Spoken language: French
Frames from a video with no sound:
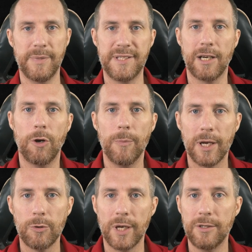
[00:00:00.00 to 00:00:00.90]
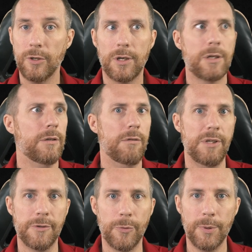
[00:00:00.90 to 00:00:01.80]
Mais sa grand-mère lui rétorque
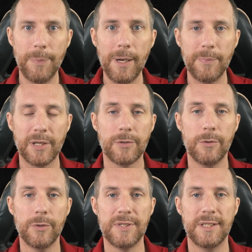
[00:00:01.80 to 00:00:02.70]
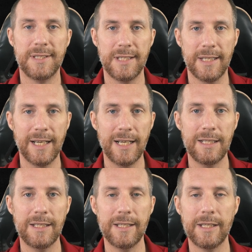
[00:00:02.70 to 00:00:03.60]
qu'il ne peut pas parce que c'est
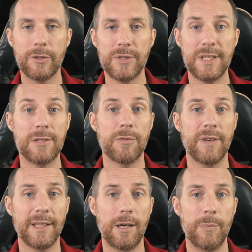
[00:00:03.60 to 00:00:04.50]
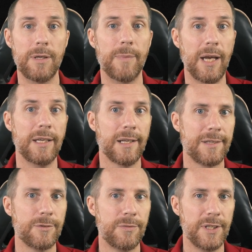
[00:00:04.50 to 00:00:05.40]
illégal et que s'il se fait attraper, bah, il
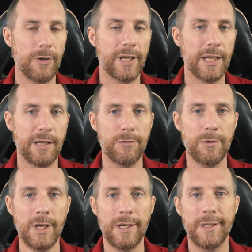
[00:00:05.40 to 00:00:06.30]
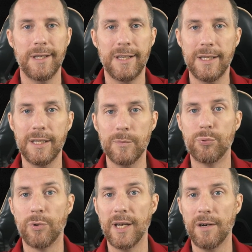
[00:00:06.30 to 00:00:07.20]
risque de finir en garde à vue et
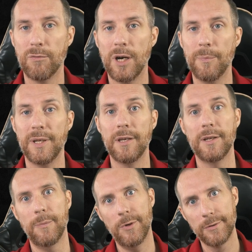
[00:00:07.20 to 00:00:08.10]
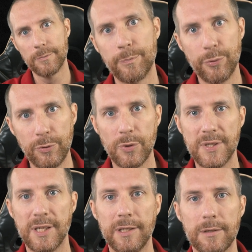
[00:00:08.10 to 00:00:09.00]
pourrait avoir à payer une amende plutôt
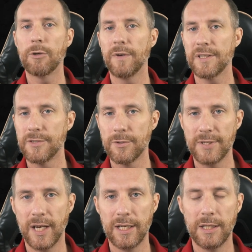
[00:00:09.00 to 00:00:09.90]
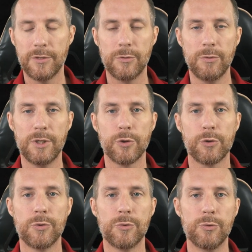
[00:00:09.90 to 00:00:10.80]
salée. La conversation s'arrête là-dessus, ils changent
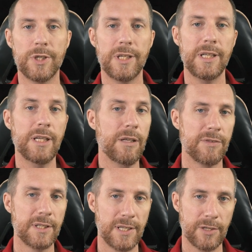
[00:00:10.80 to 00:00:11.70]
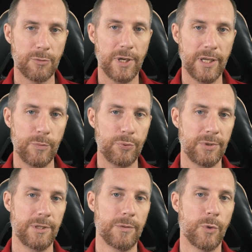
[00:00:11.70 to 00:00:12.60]
de sujet et finissent la soirée,
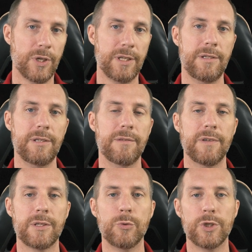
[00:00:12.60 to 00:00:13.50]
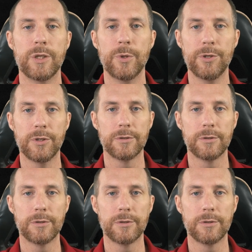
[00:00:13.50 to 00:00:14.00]
puis Moki va se coucher de bonne heure.